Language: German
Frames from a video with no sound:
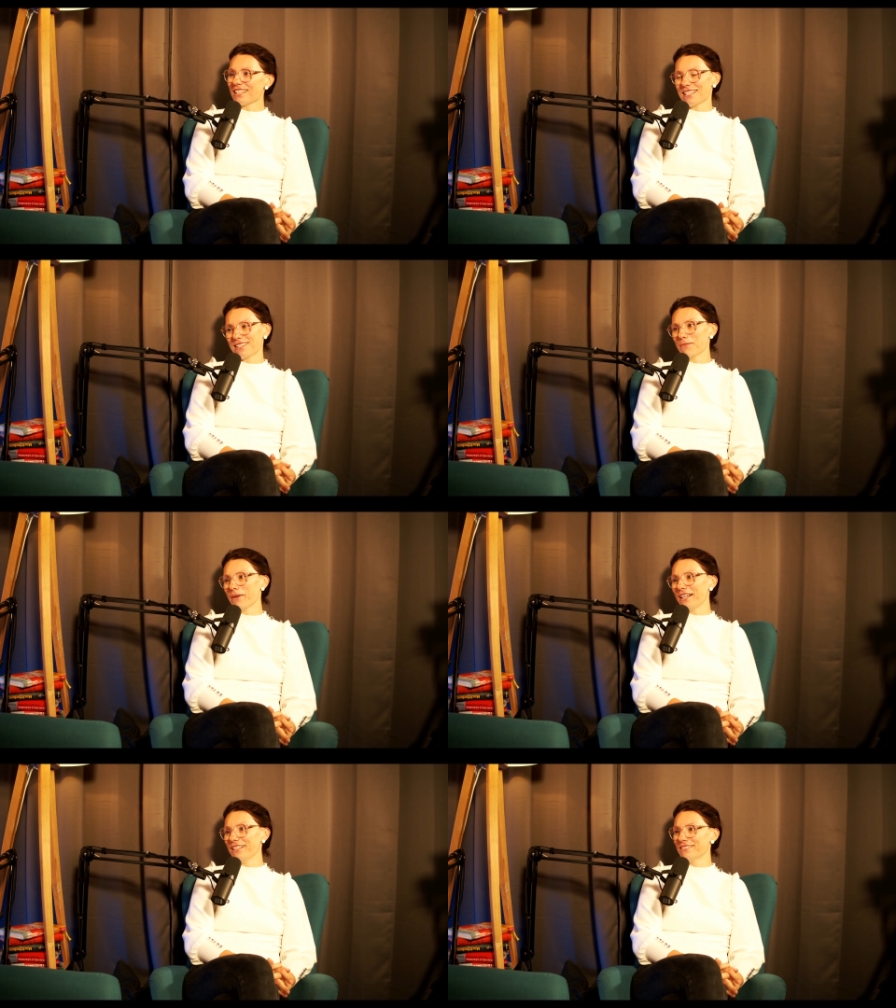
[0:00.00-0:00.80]
Das letzte
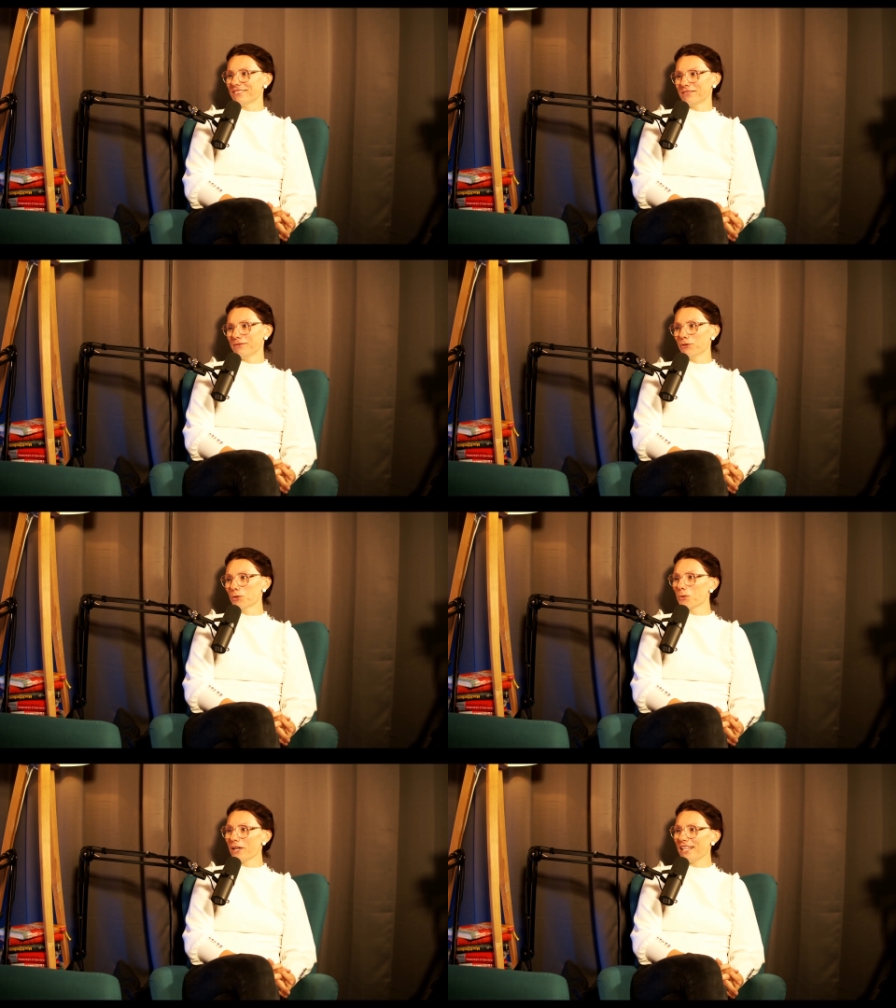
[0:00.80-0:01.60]
Mal äh,
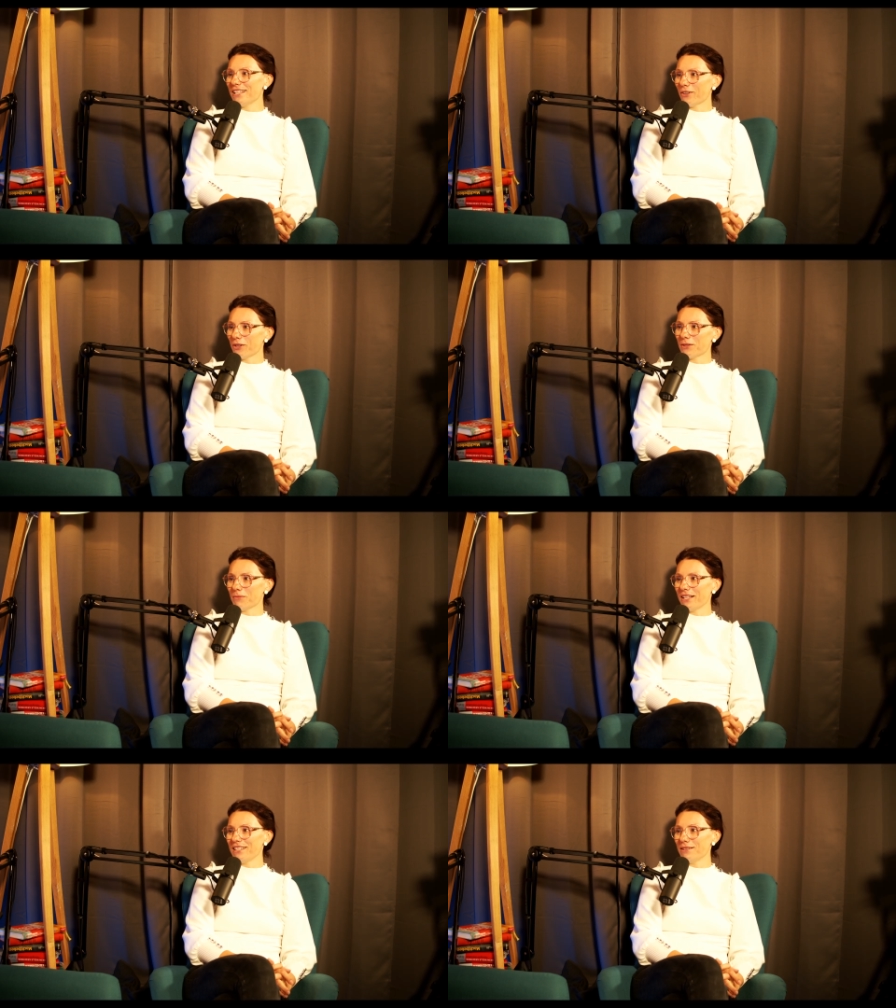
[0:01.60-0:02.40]
virtuell, heute
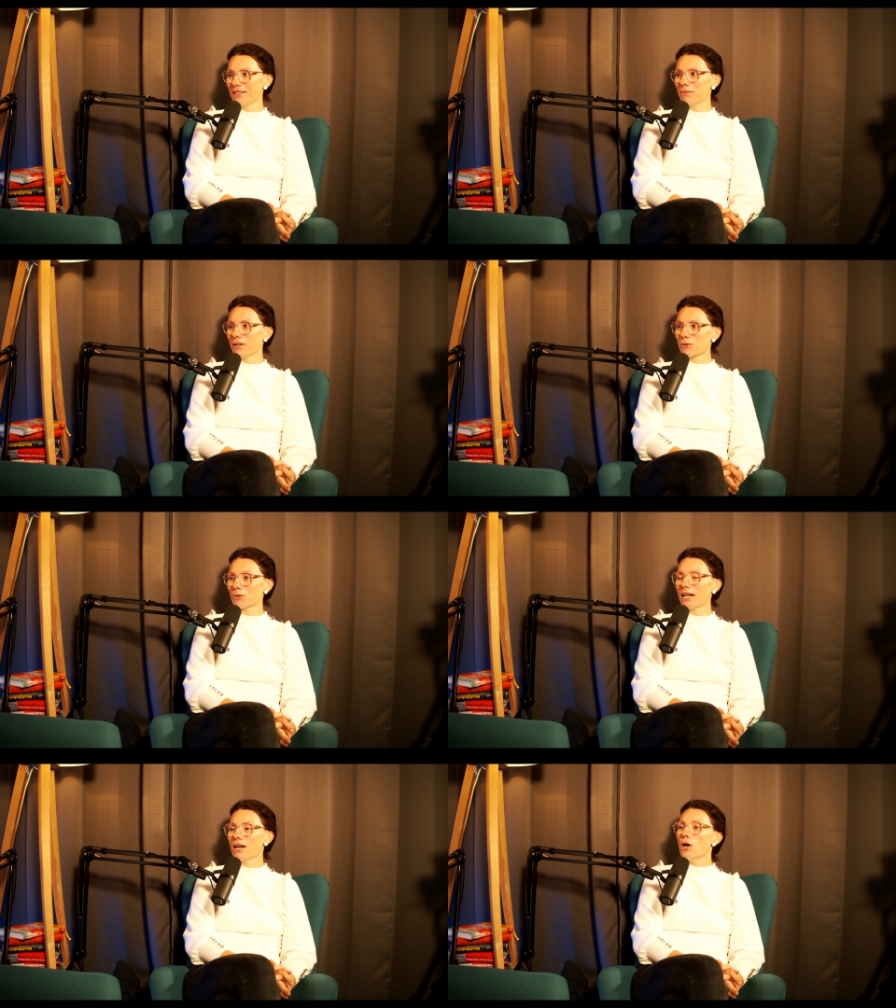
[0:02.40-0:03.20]
mal in, in
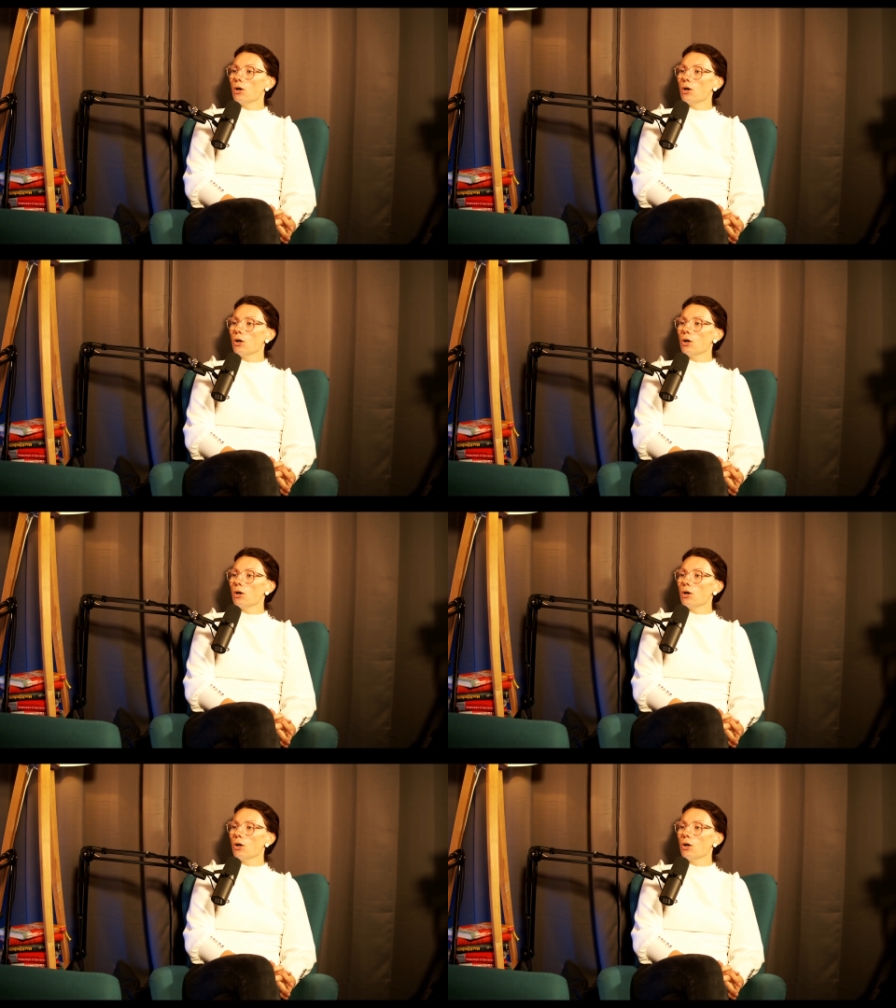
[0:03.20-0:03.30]
Persona